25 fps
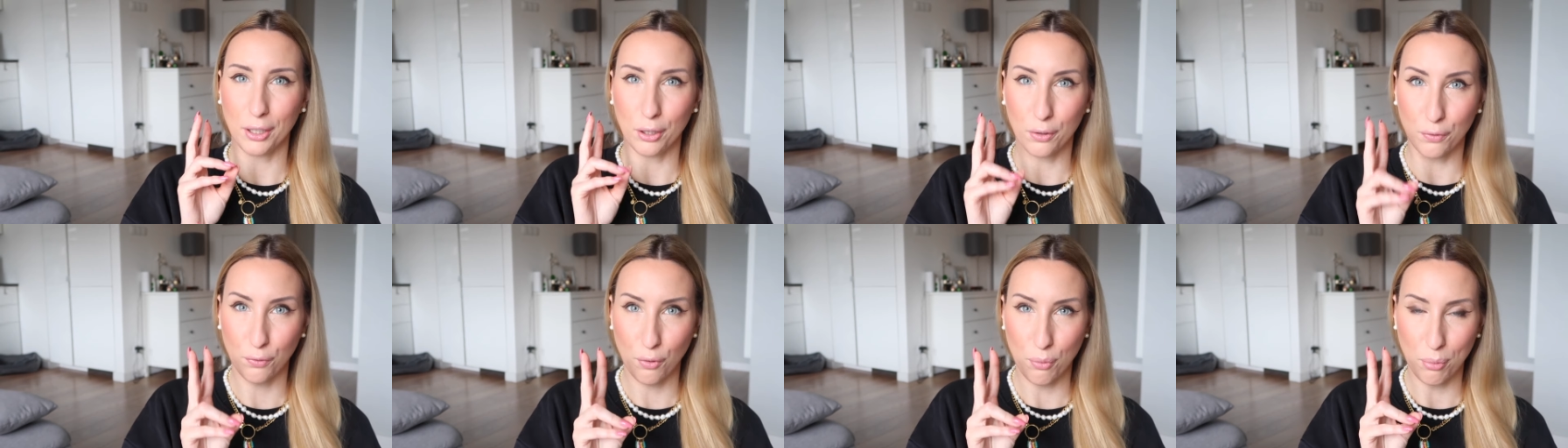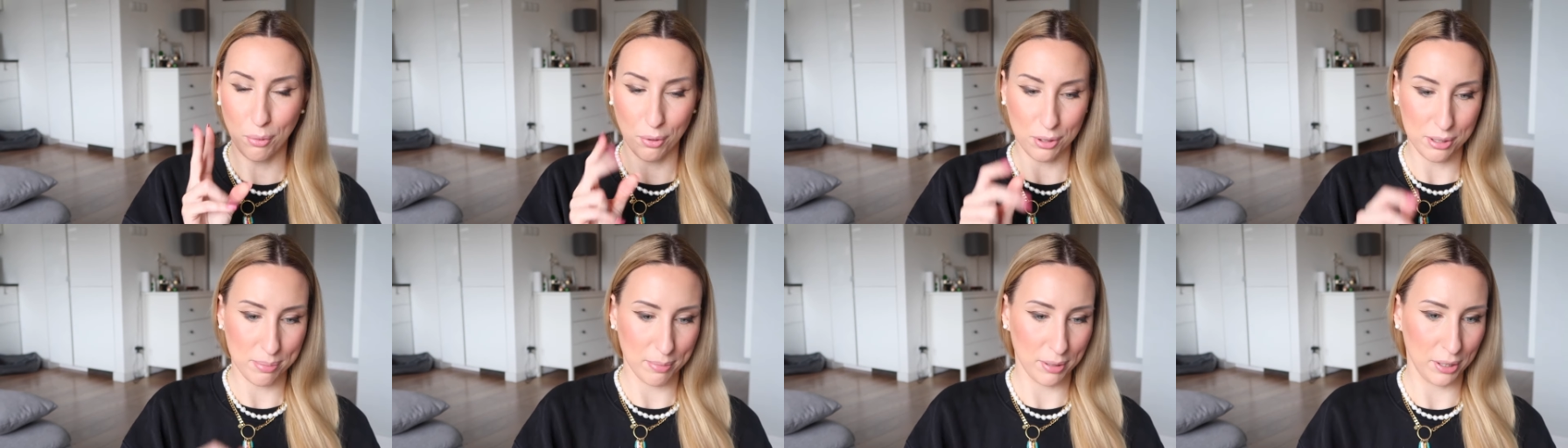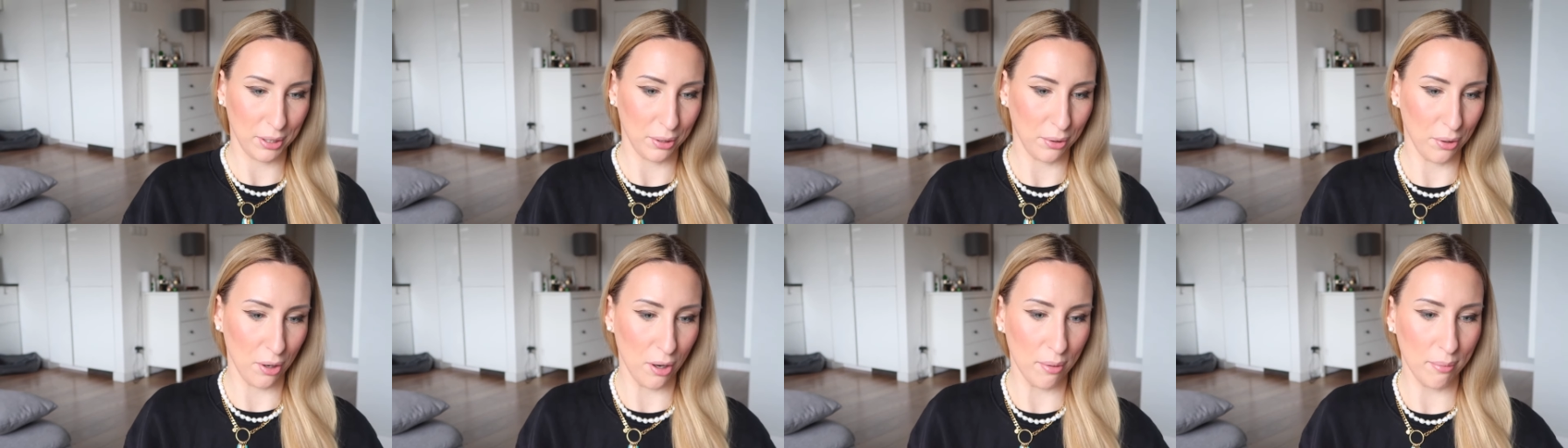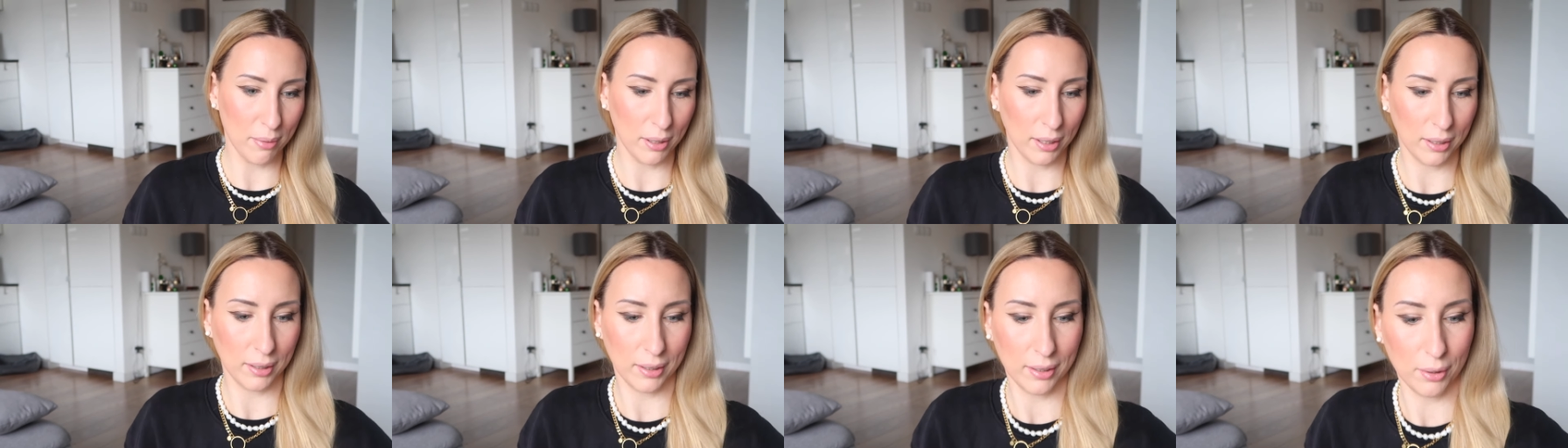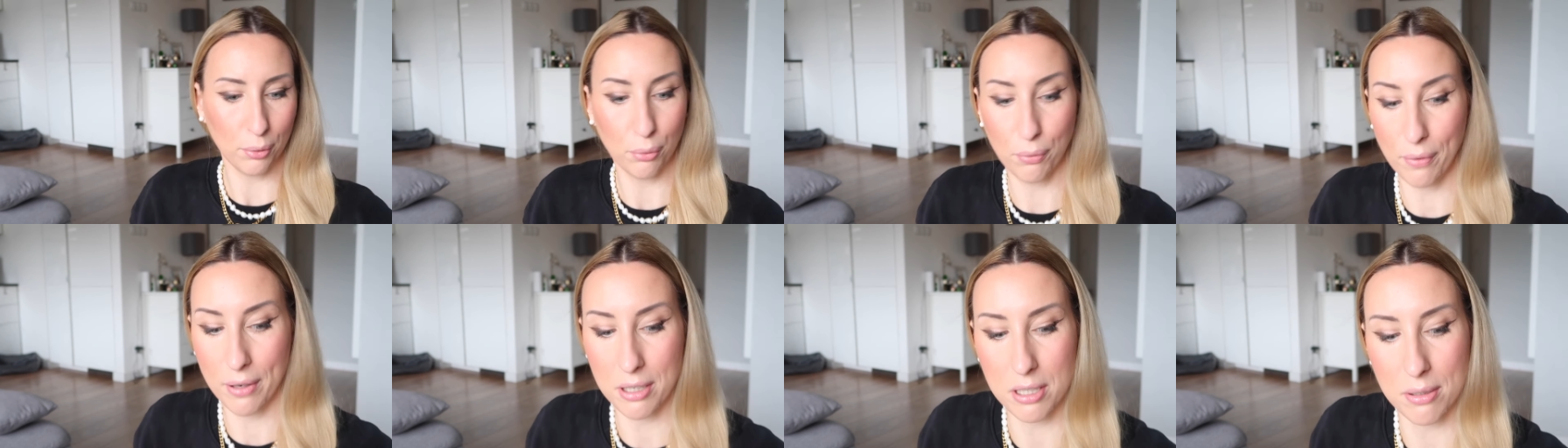dwóm kosmetykom i
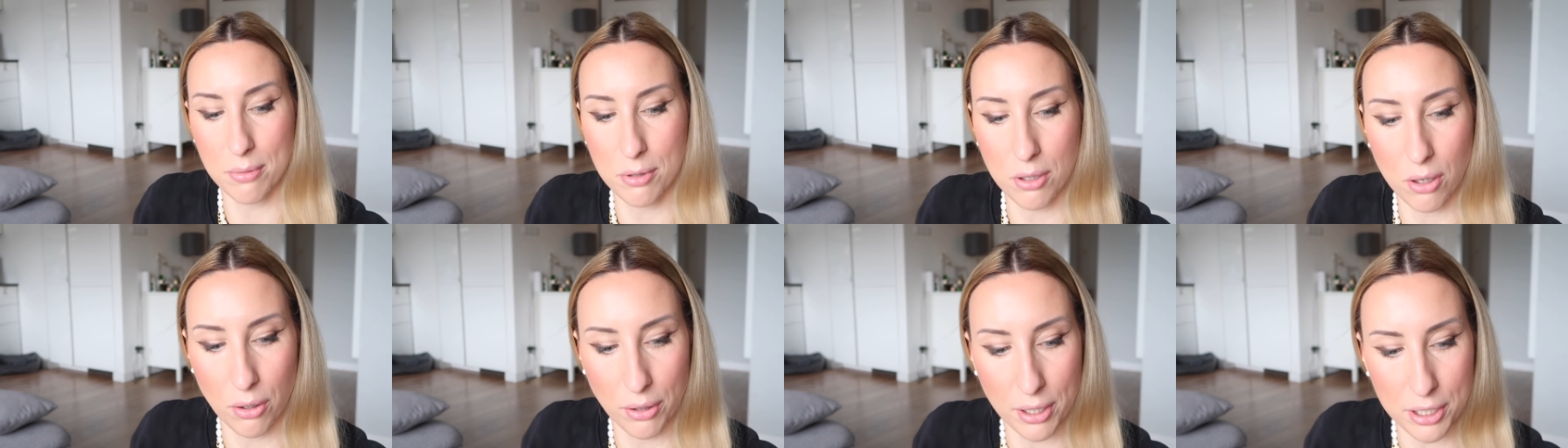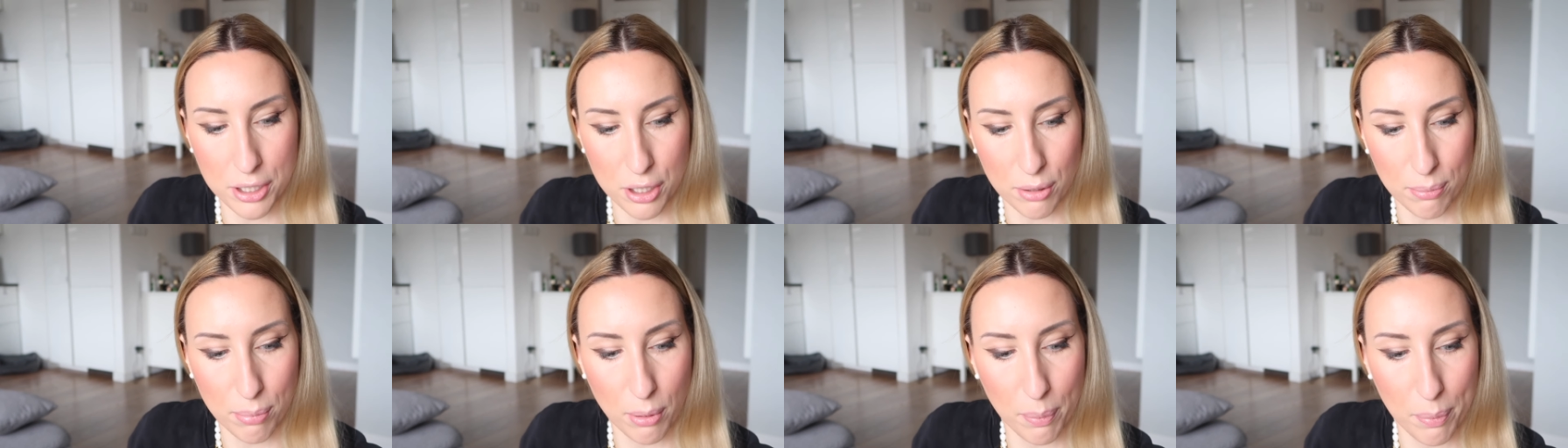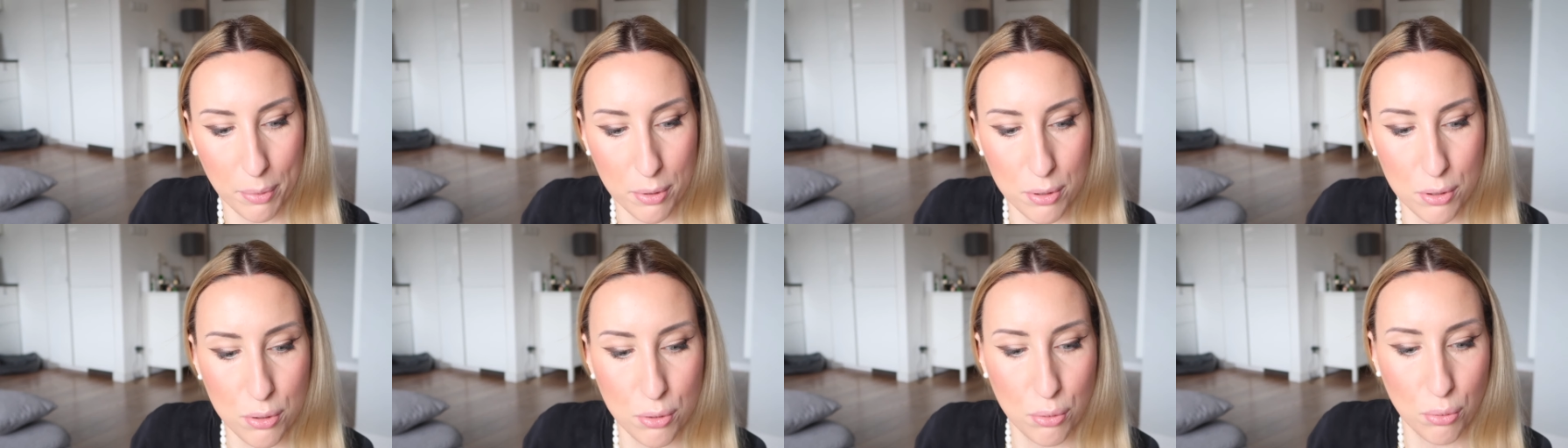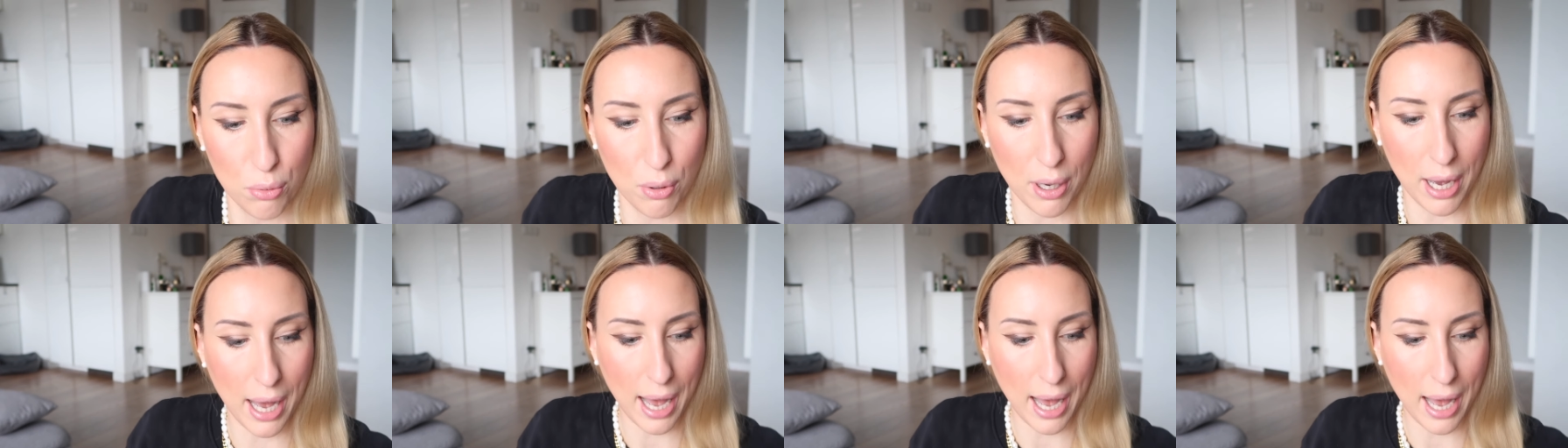uważam, że one są po prostu